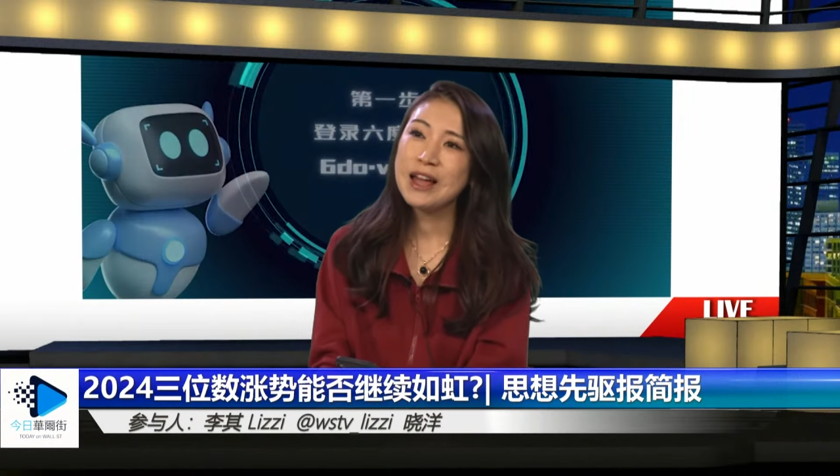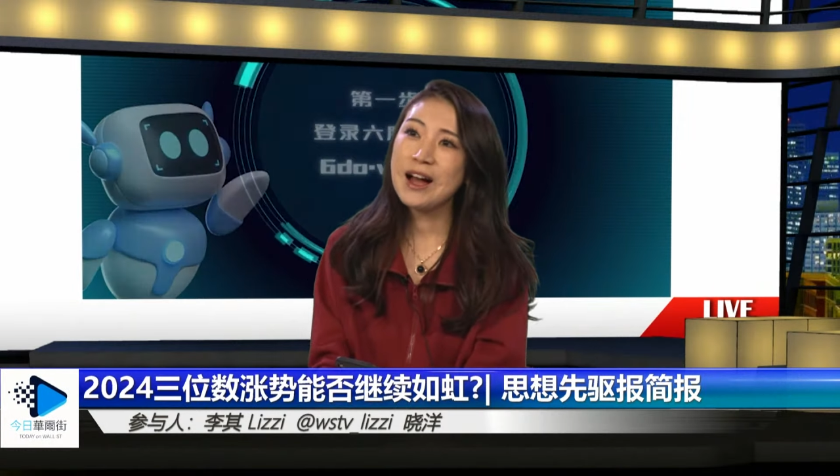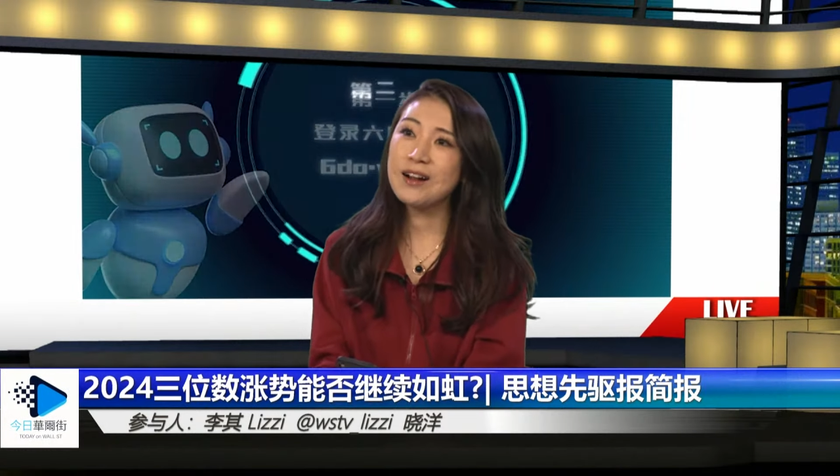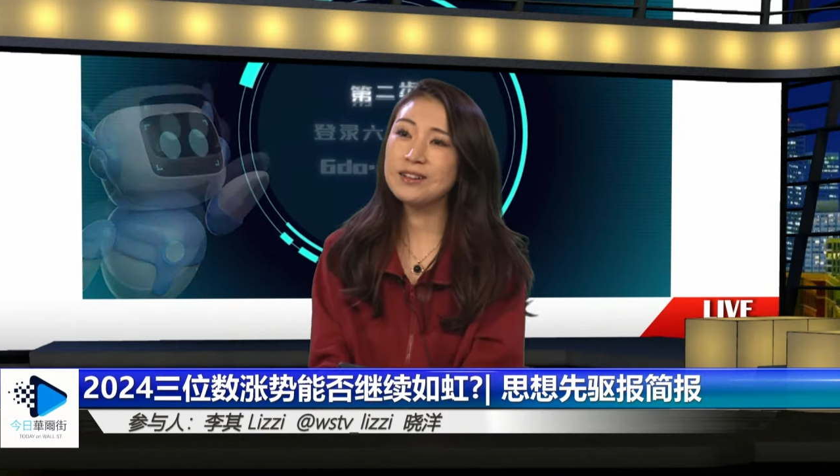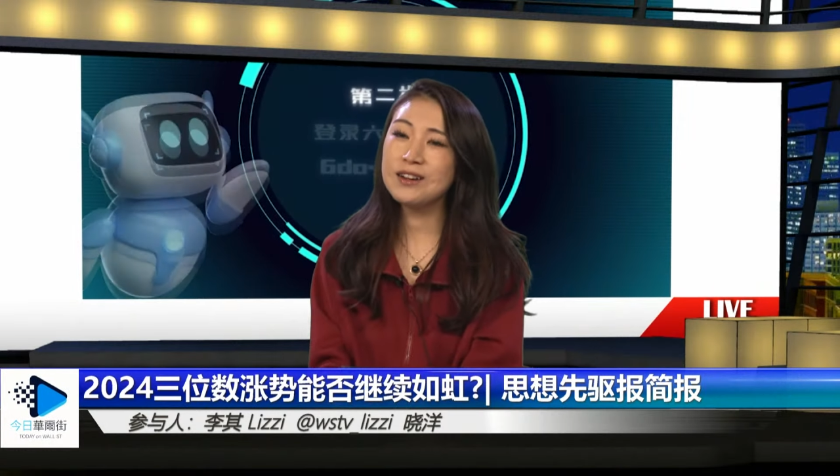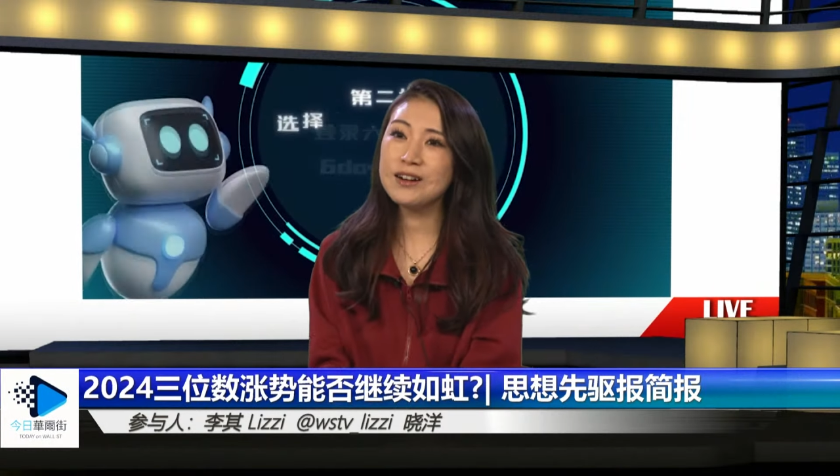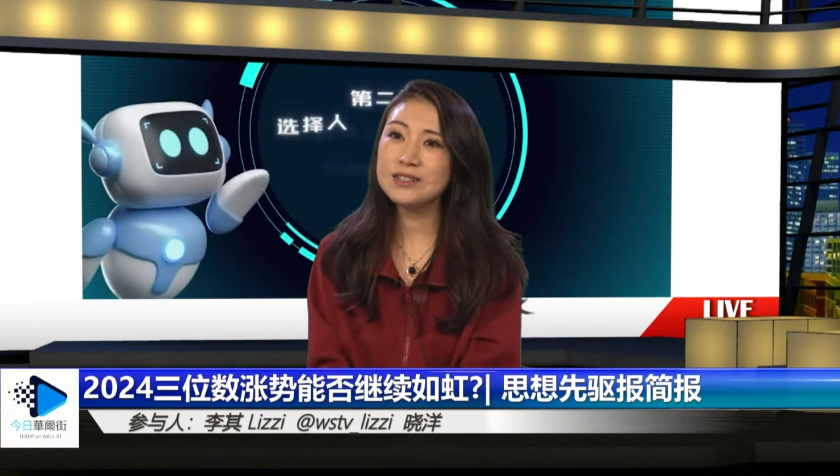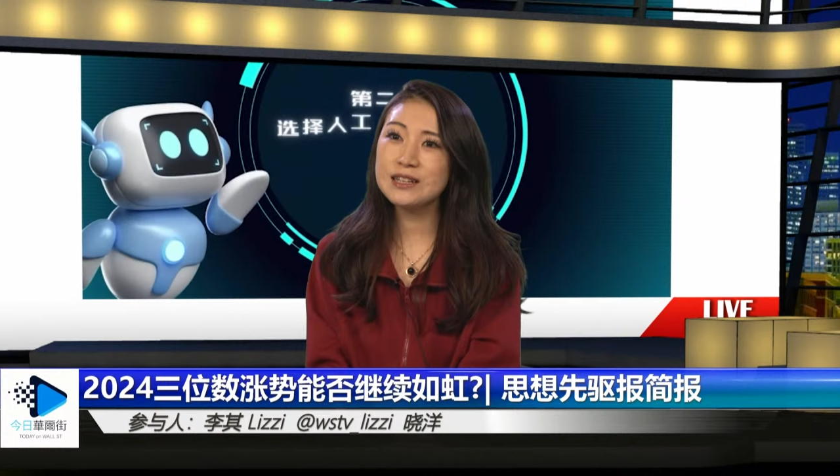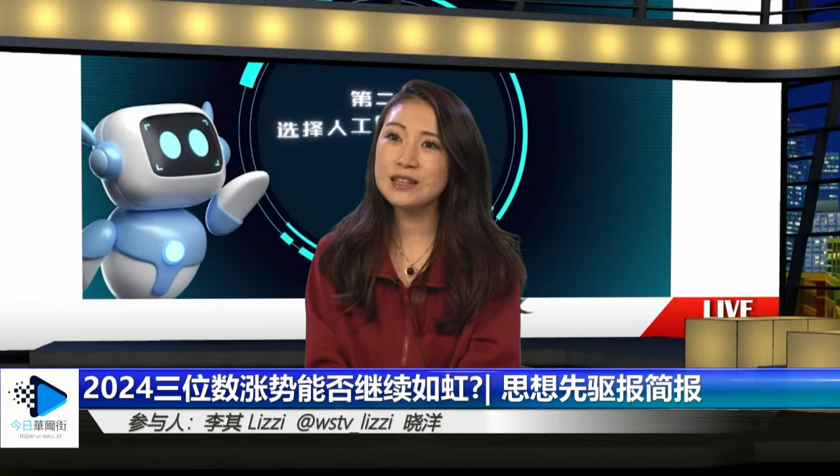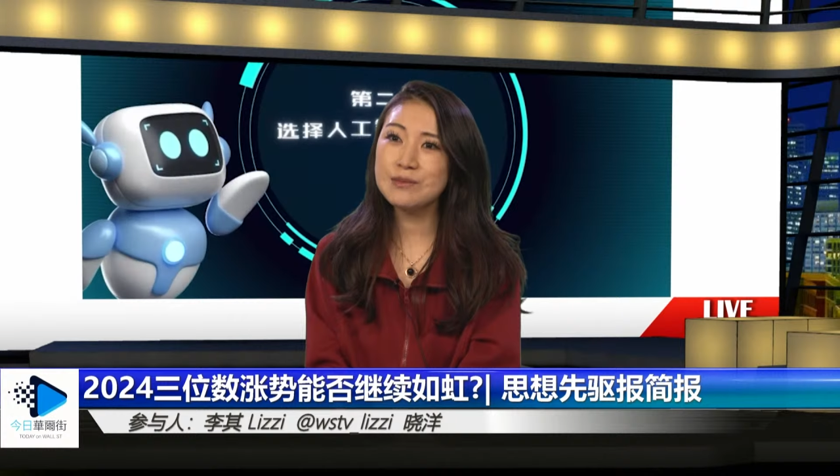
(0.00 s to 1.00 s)
二零二
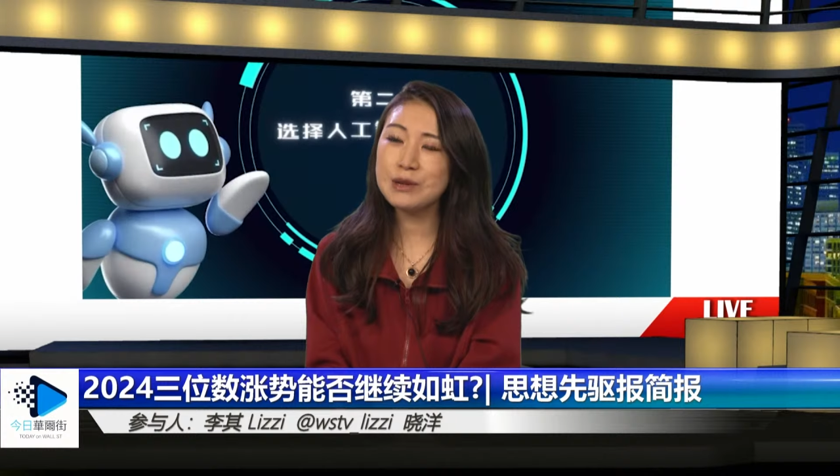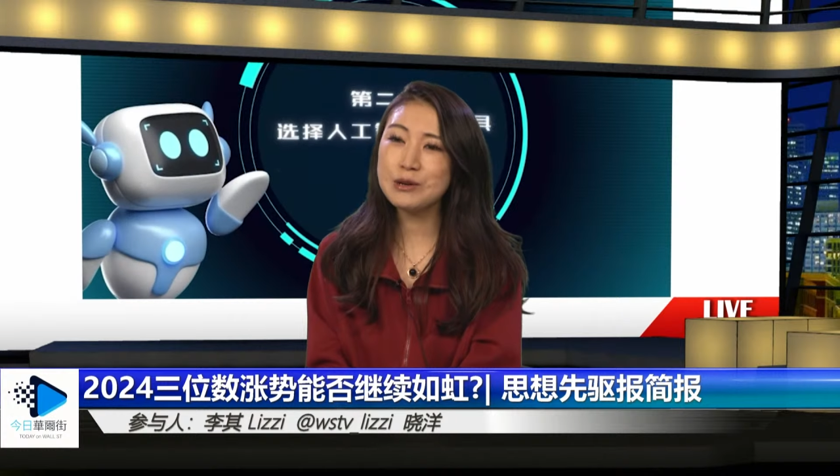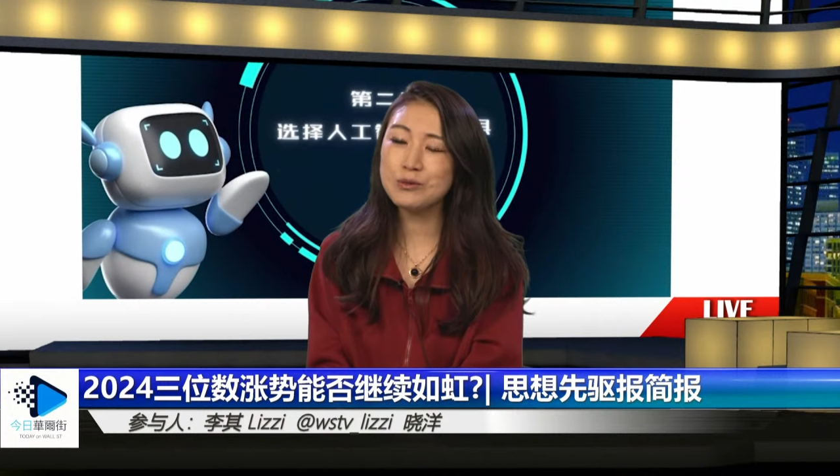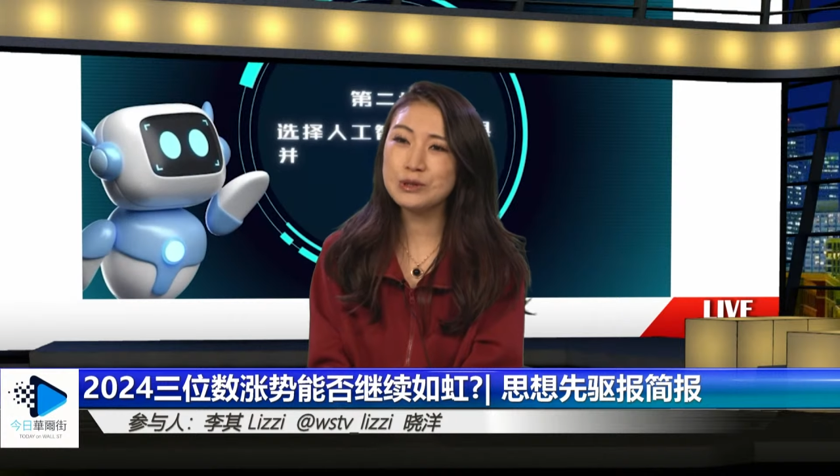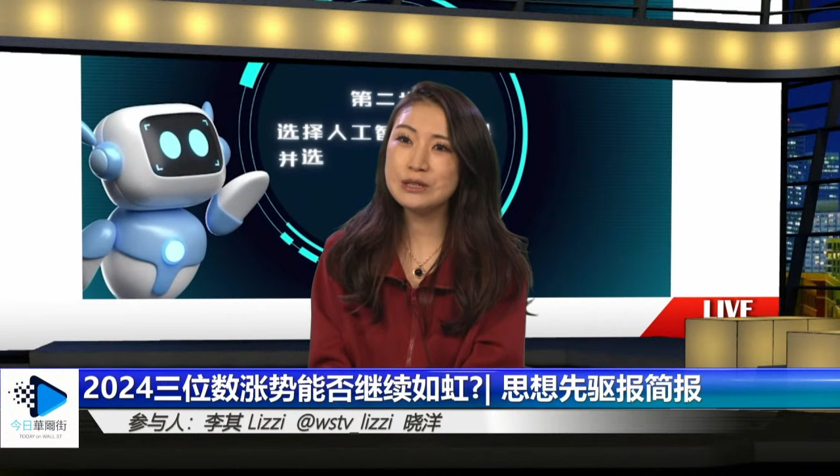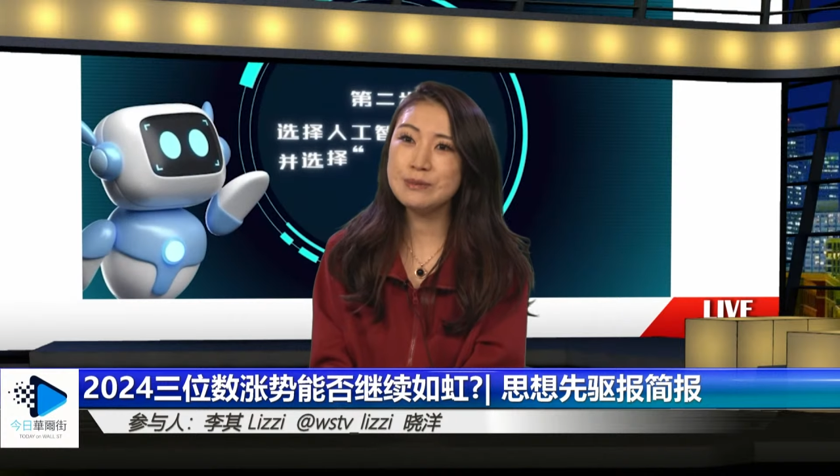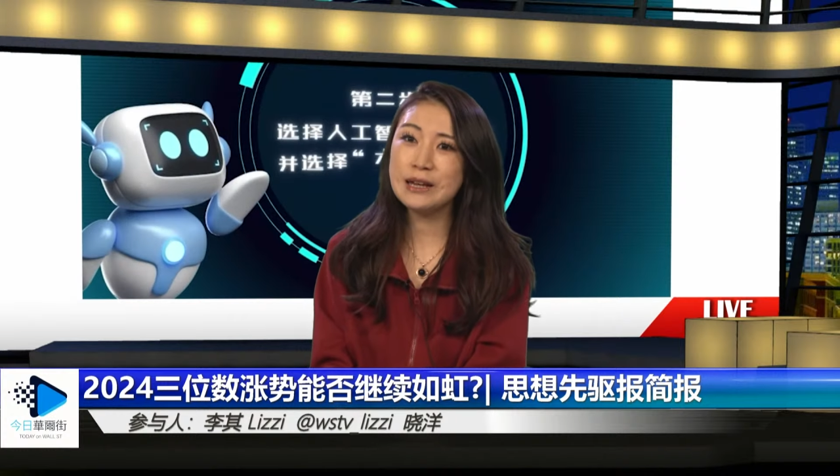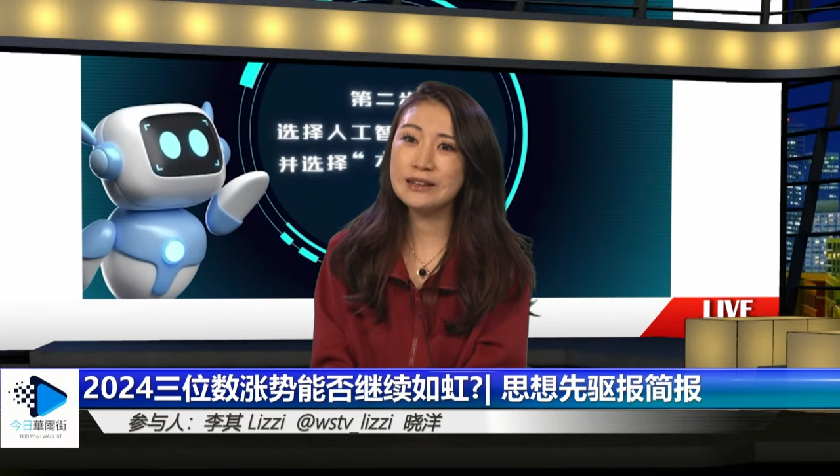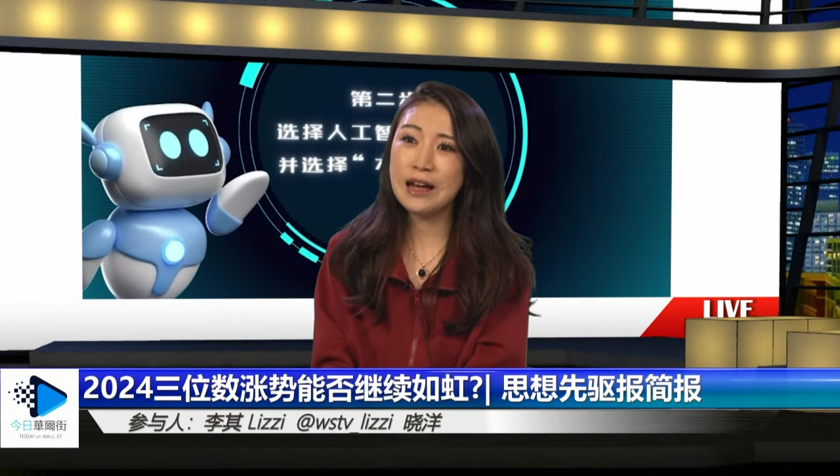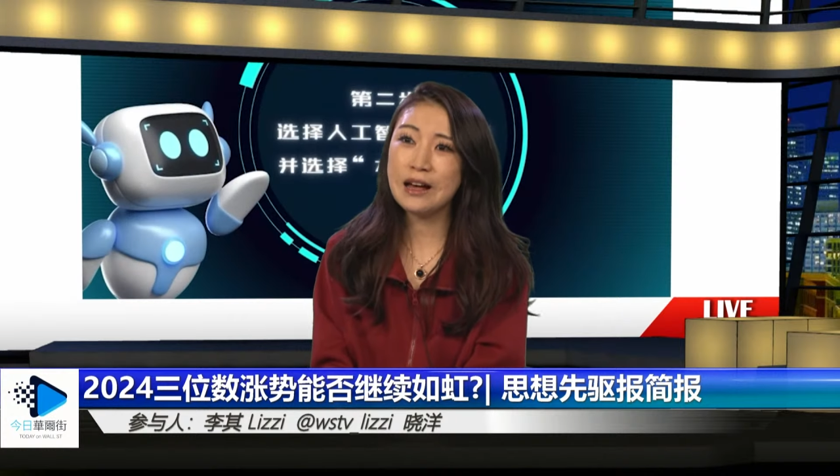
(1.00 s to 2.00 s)
三年美股一
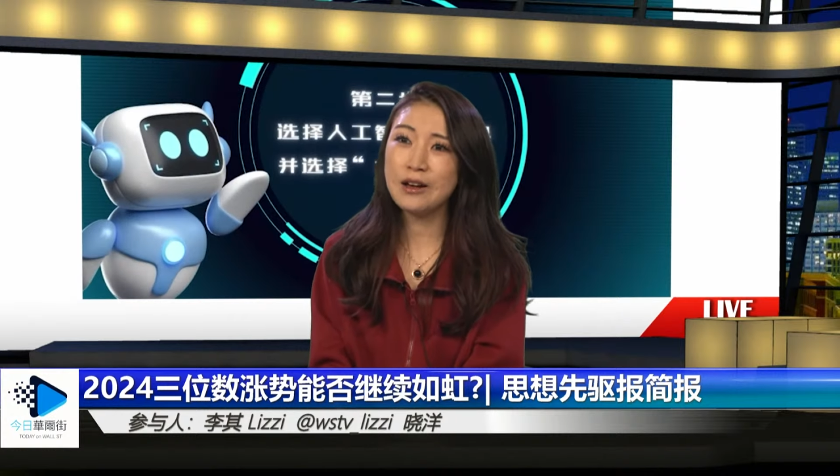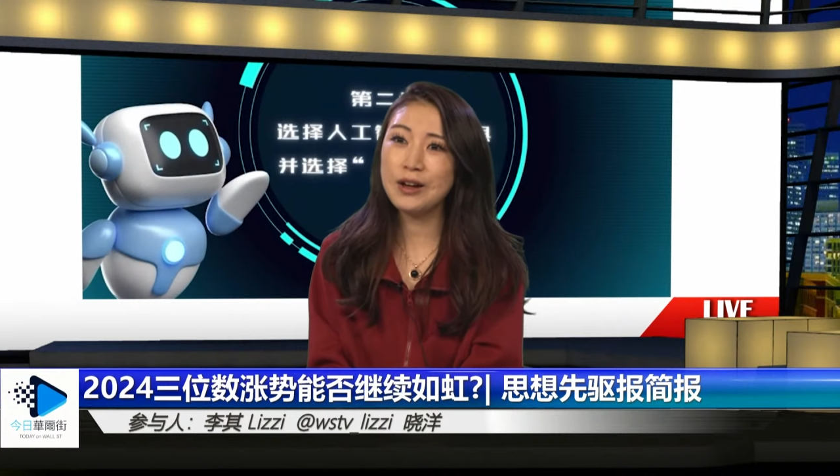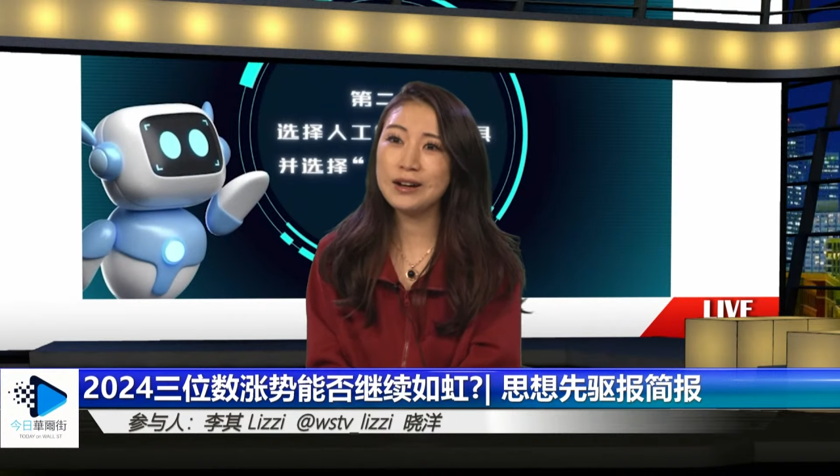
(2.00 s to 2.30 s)
片大好，